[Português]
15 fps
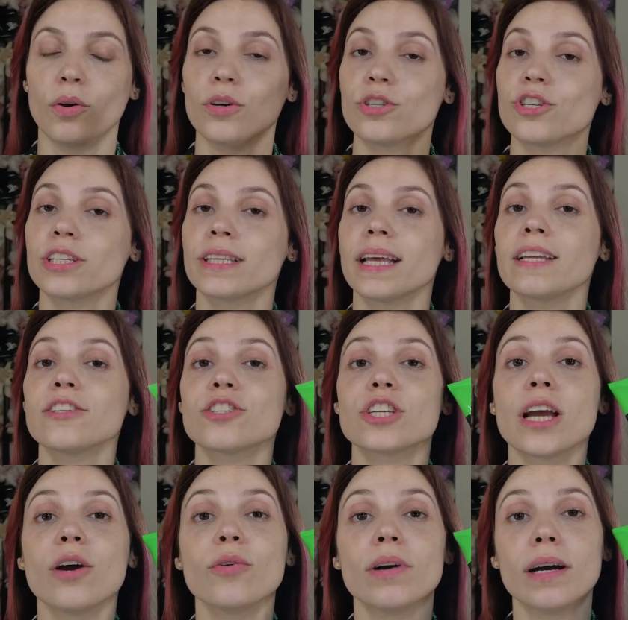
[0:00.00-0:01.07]
Hoje tem
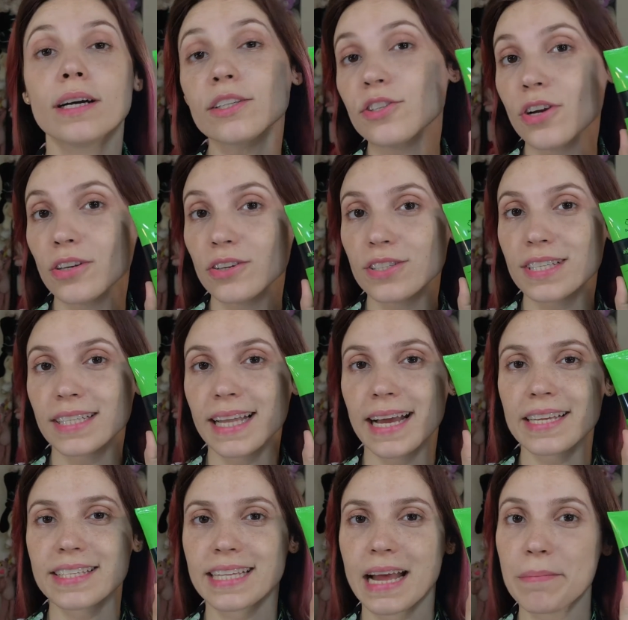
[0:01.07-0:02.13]
gel
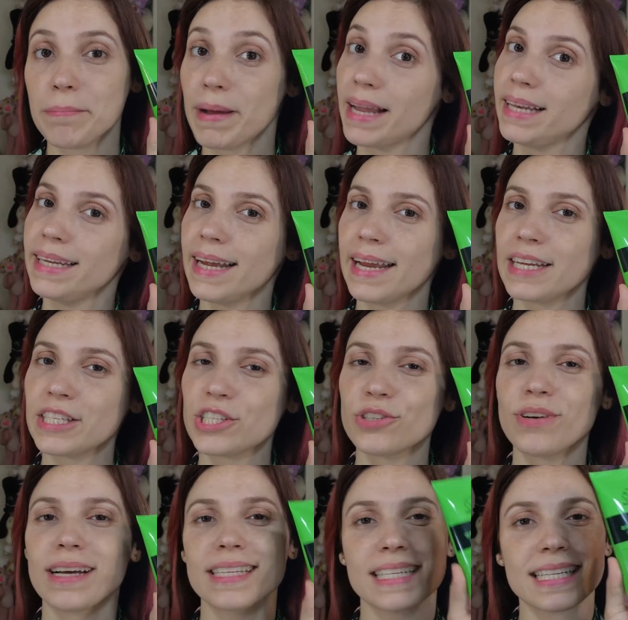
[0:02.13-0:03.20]
anti-oleosidade da Belly
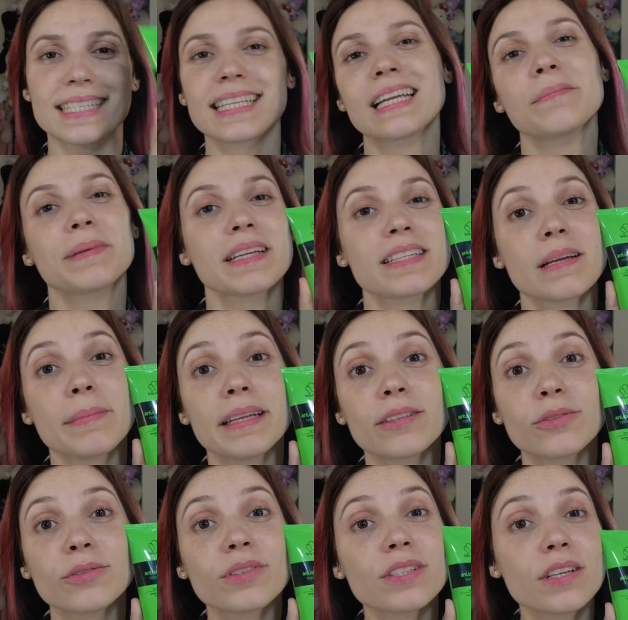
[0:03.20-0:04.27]
Angel, assista aí para saber
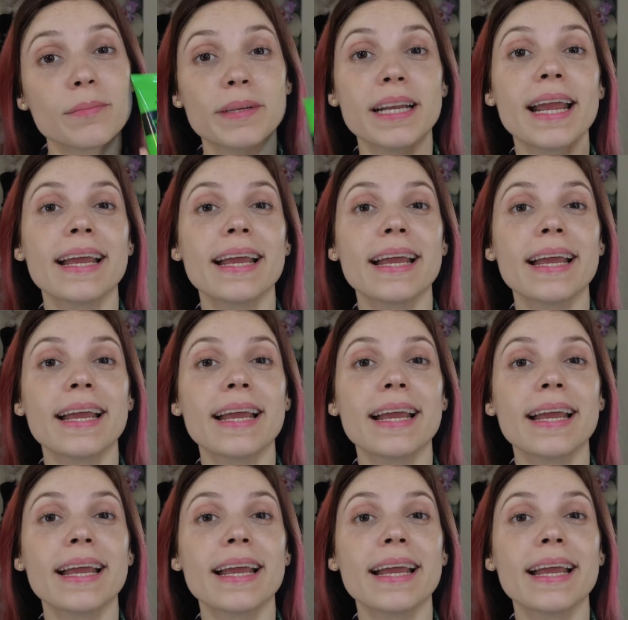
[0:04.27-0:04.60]
tudo sobre